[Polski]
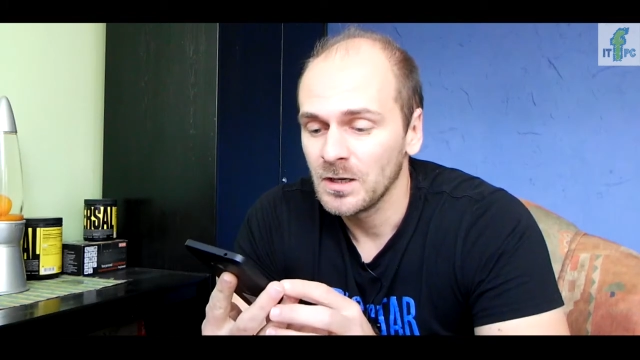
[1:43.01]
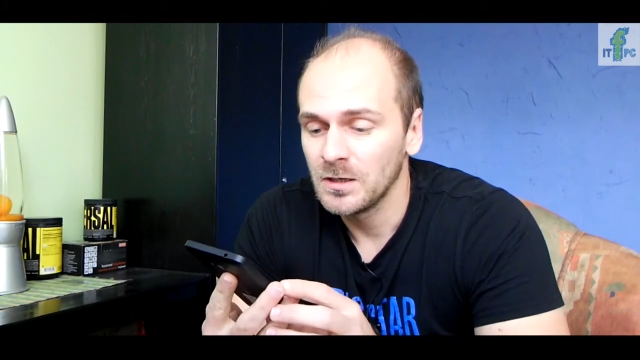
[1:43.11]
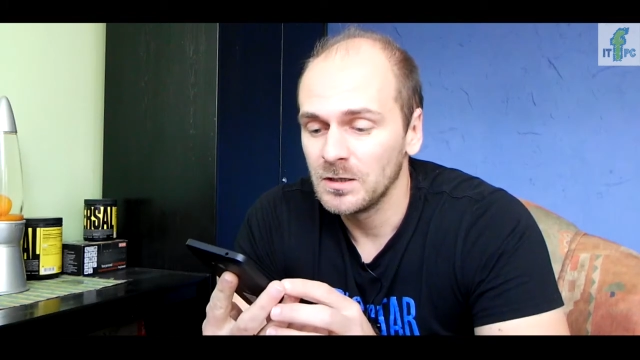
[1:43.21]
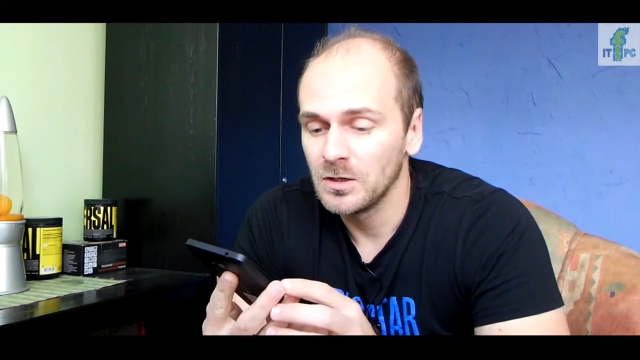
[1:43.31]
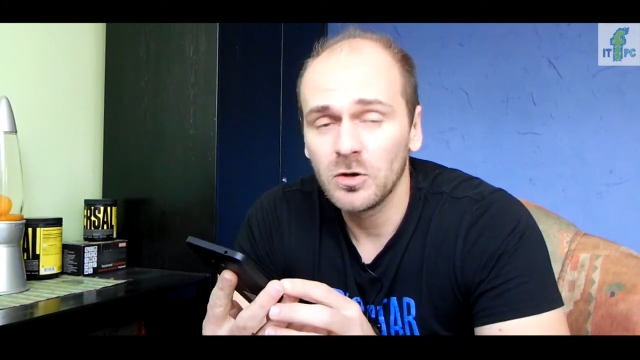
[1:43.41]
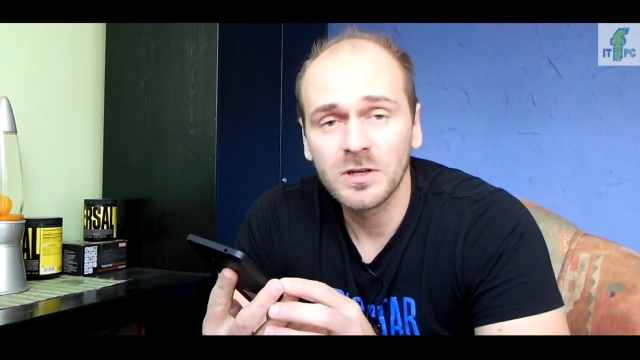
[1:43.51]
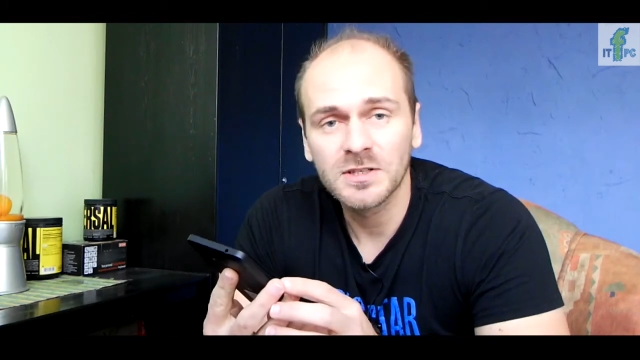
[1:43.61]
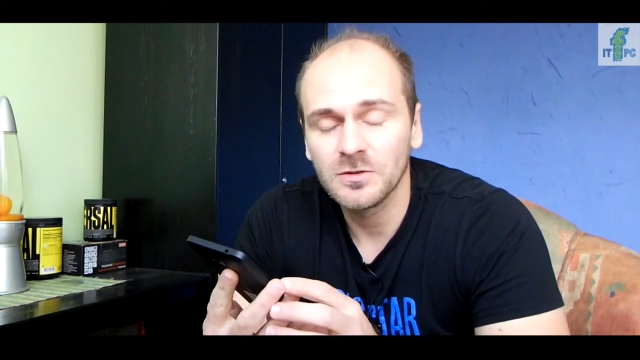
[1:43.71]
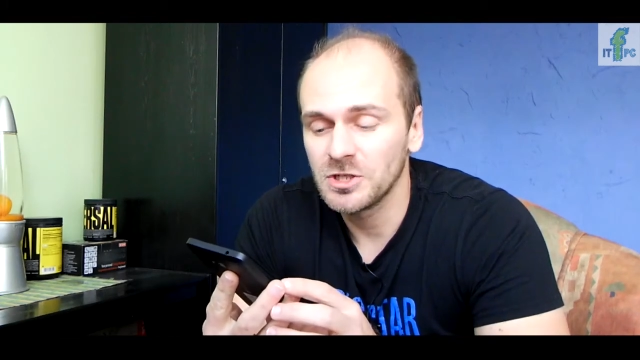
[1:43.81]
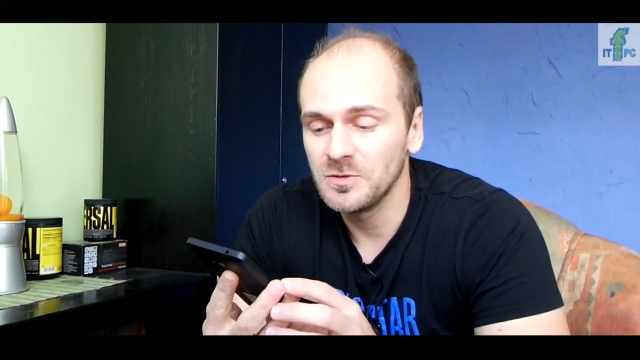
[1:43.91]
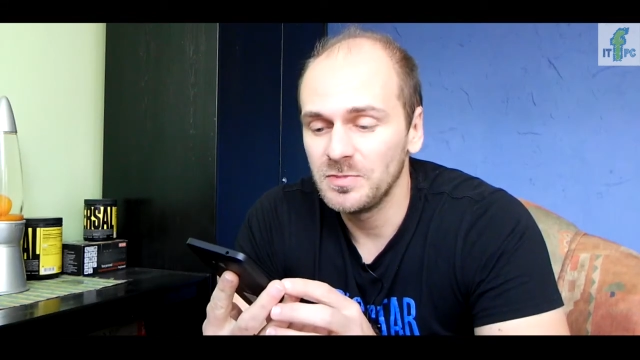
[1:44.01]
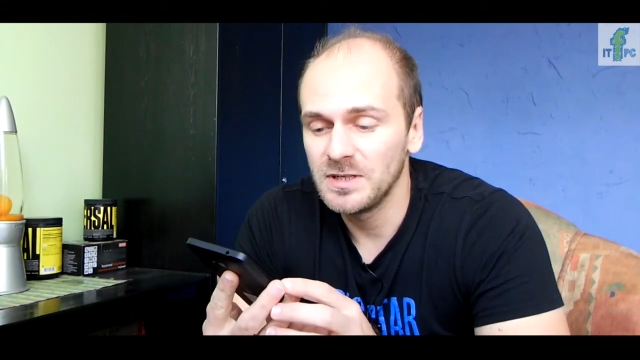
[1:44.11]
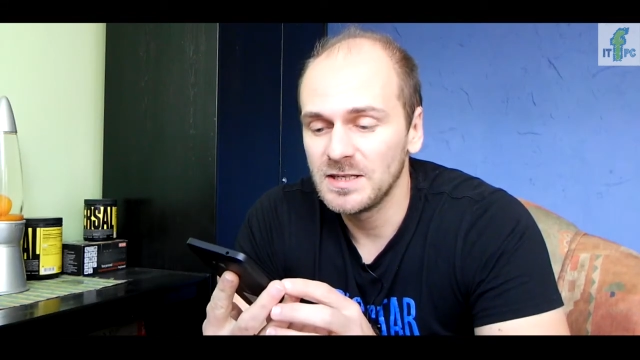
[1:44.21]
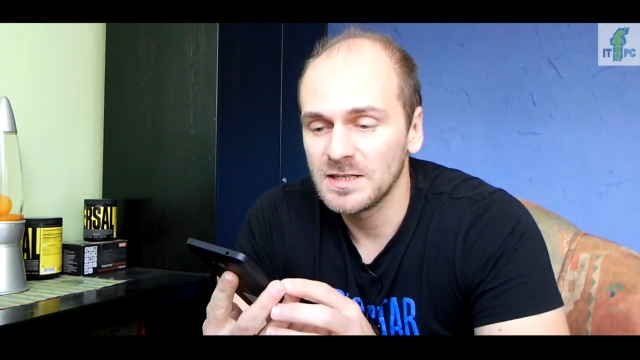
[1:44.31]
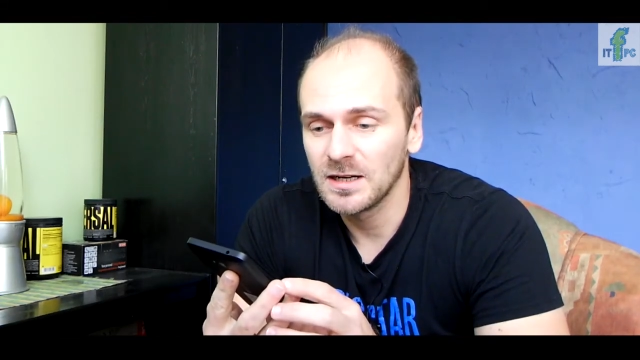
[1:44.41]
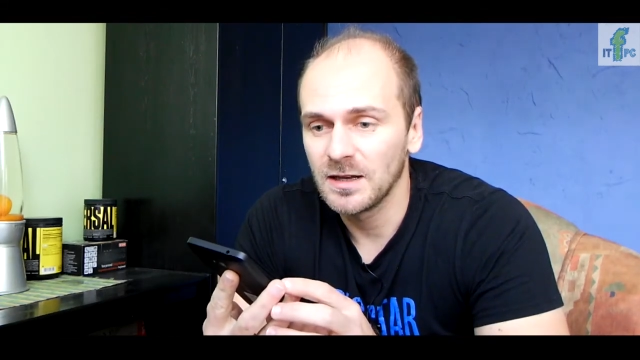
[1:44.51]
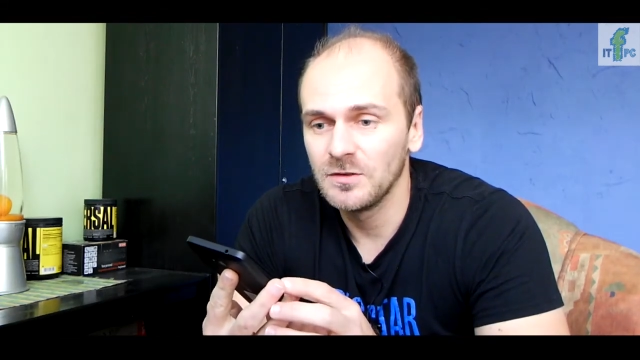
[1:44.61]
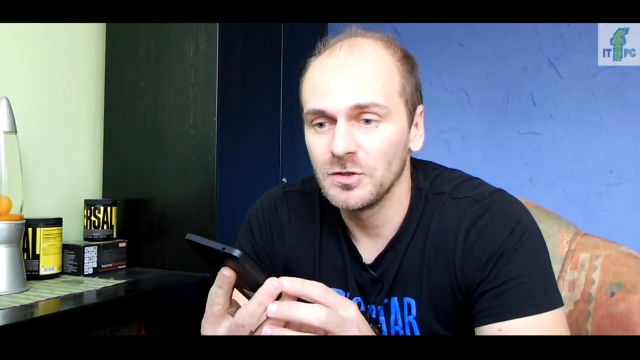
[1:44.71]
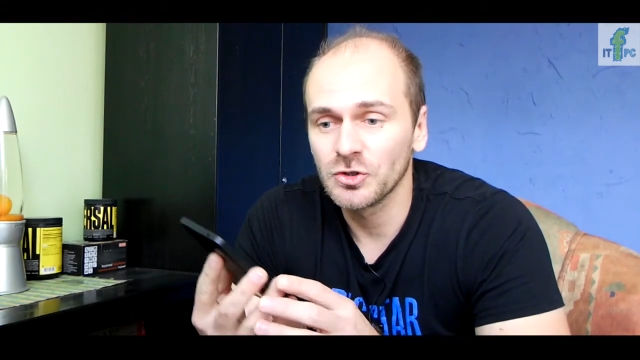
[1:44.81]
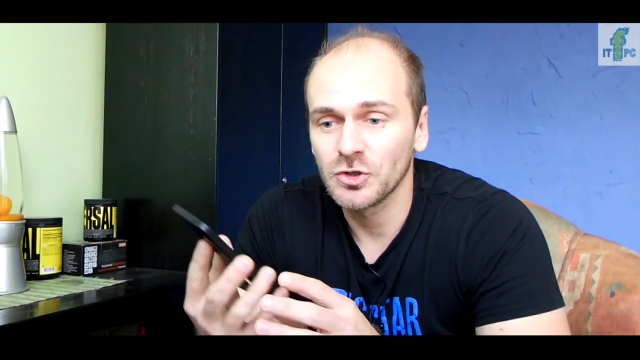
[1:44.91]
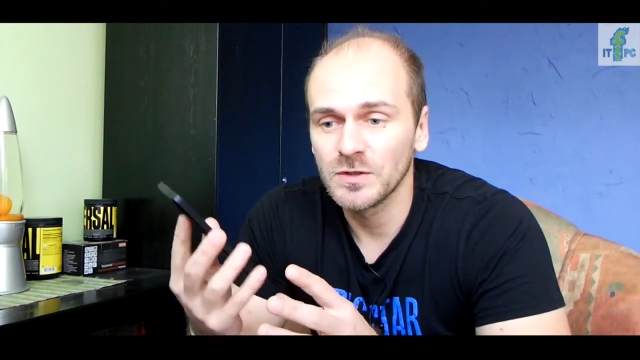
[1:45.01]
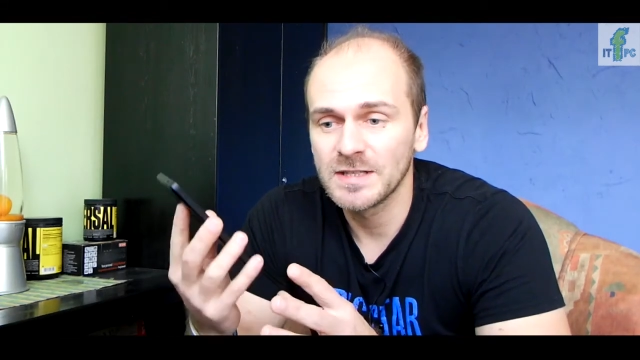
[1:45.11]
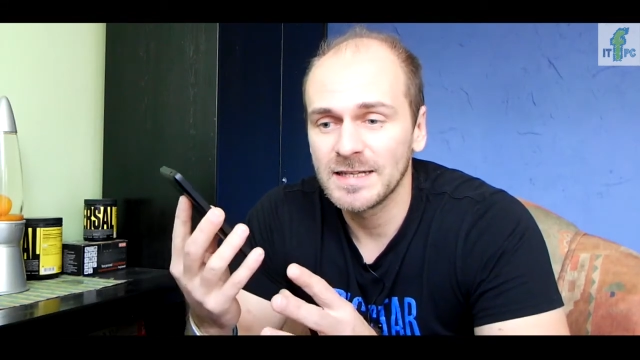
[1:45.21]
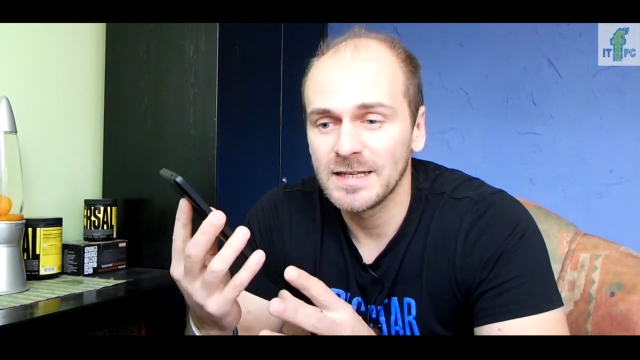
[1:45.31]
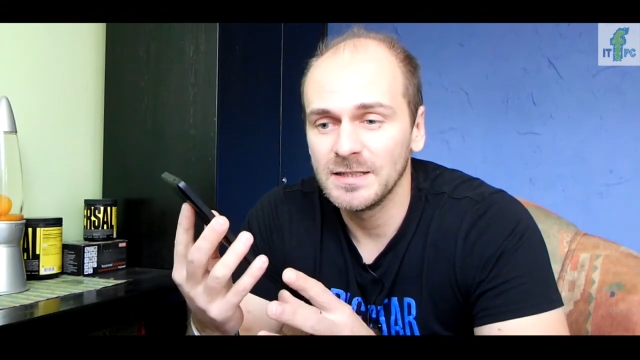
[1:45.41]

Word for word: E, o gęstości piksela wynoszącej